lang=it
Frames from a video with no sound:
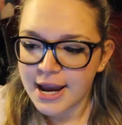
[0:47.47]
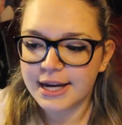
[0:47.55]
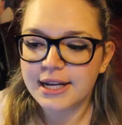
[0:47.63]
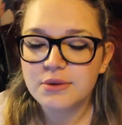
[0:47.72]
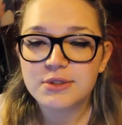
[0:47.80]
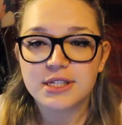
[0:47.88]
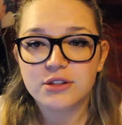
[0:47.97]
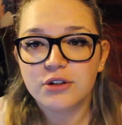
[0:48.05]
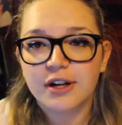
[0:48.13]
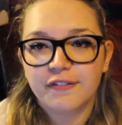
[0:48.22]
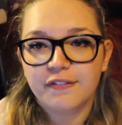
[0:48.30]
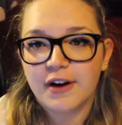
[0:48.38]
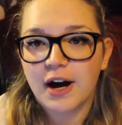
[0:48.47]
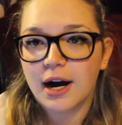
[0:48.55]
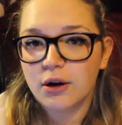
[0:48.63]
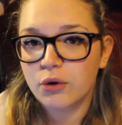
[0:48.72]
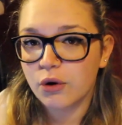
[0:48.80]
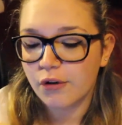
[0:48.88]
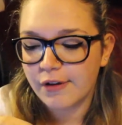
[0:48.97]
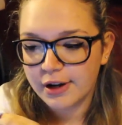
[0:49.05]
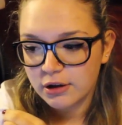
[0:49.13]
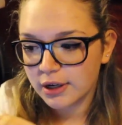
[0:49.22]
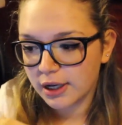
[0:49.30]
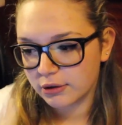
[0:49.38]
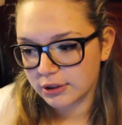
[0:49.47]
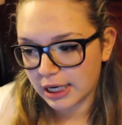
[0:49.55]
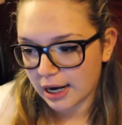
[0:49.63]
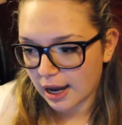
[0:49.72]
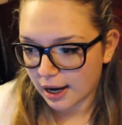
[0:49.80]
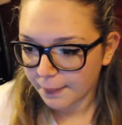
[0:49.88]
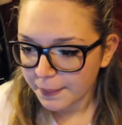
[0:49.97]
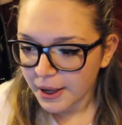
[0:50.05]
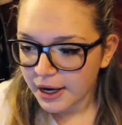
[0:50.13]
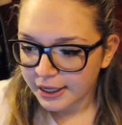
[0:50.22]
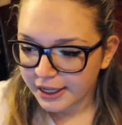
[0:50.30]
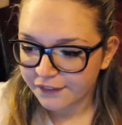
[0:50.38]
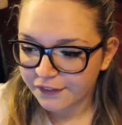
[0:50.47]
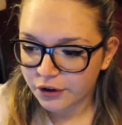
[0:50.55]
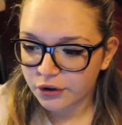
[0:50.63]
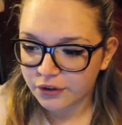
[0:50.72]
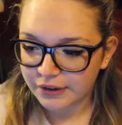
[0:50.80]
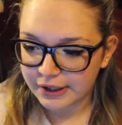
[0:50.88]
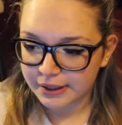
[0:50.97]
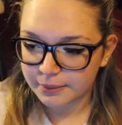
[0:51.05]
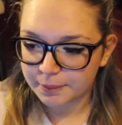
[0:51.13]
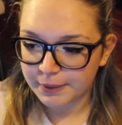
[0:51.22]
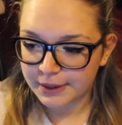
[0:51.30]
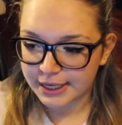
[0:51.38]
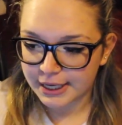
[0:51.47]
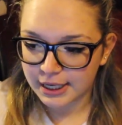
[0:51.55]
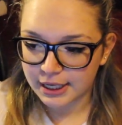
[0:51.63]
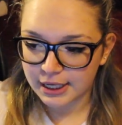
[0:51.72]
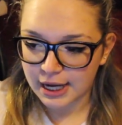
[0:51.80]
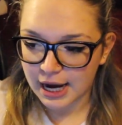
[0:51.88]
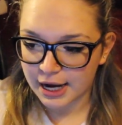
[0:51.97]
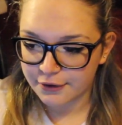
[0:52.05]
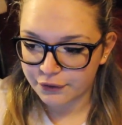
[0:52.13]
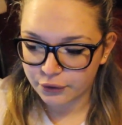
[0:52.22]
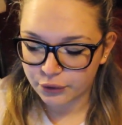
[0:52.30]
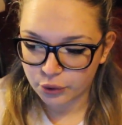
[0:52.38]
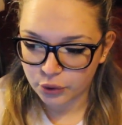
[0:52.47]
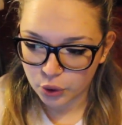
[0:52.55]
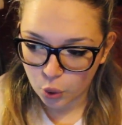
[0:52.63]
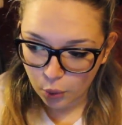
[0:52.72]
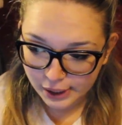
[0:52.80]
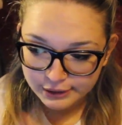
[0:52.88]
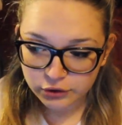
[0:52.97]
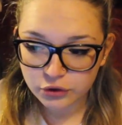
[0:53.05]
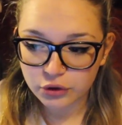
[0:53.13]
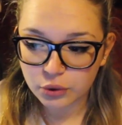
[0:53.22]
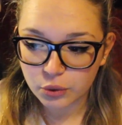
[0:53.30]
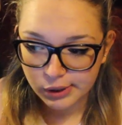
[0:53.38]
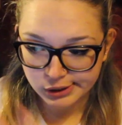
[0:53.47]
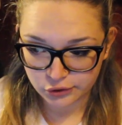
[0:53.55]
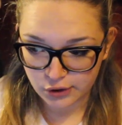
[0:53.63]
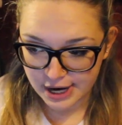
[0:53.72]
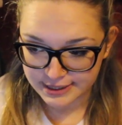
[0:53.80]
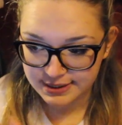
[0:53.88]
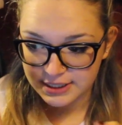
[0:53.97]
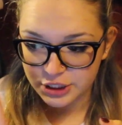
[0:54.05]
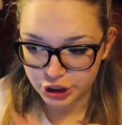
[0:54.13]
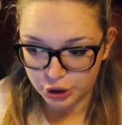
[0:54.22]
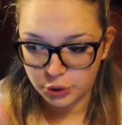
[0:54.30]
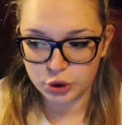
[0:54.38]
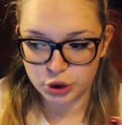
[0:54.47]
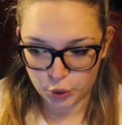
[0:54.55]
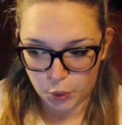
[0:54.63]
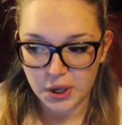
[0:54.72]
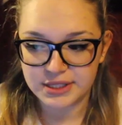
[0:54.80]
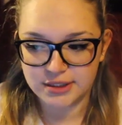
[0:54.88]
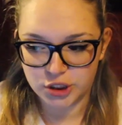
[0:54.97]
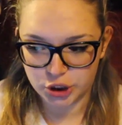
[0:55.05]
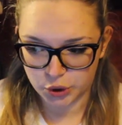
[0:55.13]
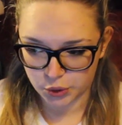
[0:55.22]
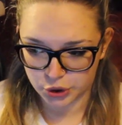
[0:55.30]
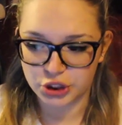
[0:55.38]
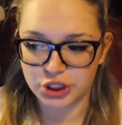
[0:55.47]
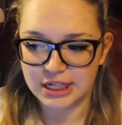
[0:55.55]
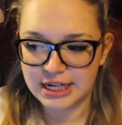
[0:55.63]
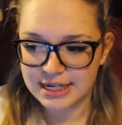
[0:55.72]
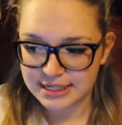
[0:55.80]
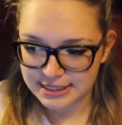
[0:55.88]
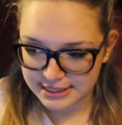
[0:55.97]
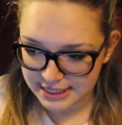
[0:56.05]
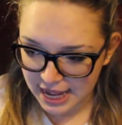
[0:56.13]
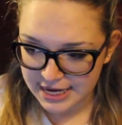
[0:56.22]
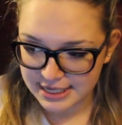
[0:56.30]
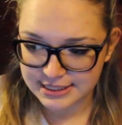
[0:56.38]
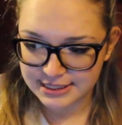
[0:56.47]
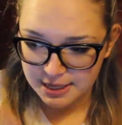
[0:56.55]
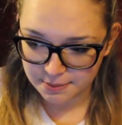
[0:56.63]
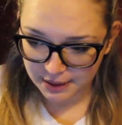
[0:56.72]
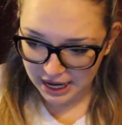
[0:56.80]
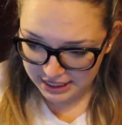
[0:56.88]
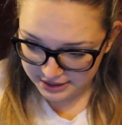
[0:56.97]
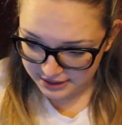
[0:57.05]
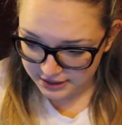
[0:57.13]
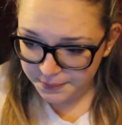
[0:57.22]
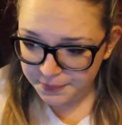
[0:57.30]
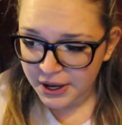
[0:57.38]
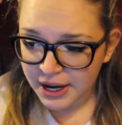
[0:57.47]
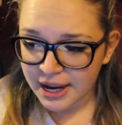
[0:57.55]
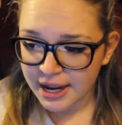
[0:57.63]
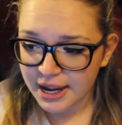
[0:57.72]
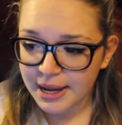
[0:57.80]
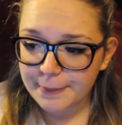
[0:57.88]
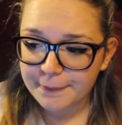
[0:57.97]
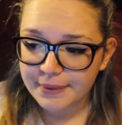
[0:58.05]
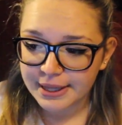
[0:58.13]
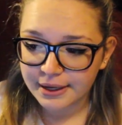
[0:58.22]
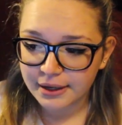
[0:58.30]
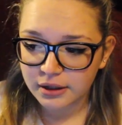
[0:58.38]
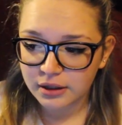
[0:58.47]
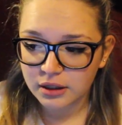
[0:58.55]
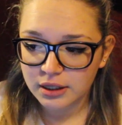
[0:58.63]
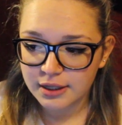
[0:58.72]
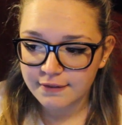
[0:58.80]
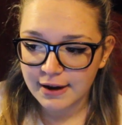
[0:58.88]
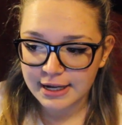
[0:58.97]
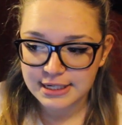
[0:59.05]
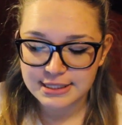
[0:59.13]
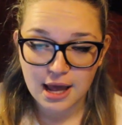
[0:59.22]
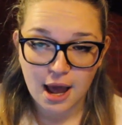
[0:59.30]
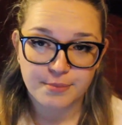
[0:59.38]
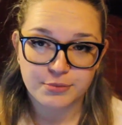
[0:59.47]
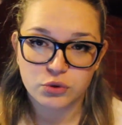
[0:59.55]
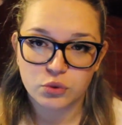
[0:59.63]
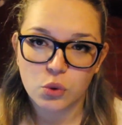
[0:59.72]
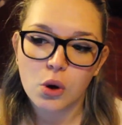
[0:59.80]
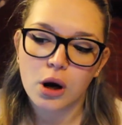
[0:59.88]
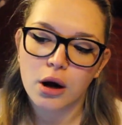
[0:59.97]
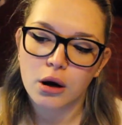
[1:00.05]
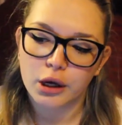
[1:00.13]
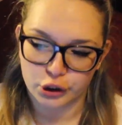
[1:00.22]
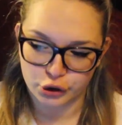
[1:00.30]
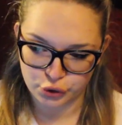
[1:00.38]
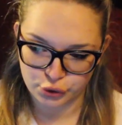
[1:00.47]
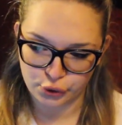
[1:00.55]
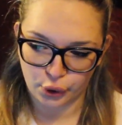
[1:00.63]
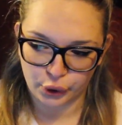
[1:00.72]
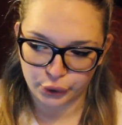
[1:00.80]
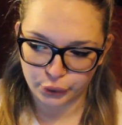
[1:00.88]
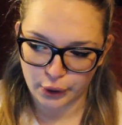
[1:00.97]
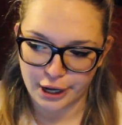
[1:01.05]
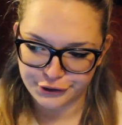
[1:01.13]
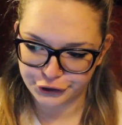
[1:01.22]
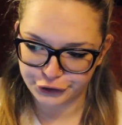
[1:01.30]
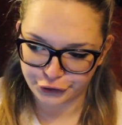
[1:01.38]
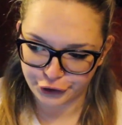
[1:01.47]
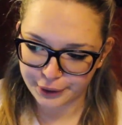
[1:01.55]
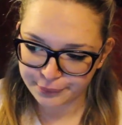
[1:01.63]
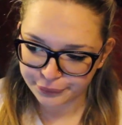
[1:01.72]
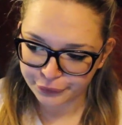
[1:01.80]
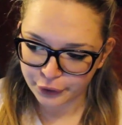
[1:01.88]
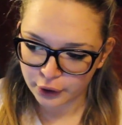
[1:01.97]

ed è un sito che fa cover, io leggo da là, che fa cover per iPhone 4, 4S, 5, 5S, 5C, 6, 6 Plus e per i vari Samsung che ci sono S3,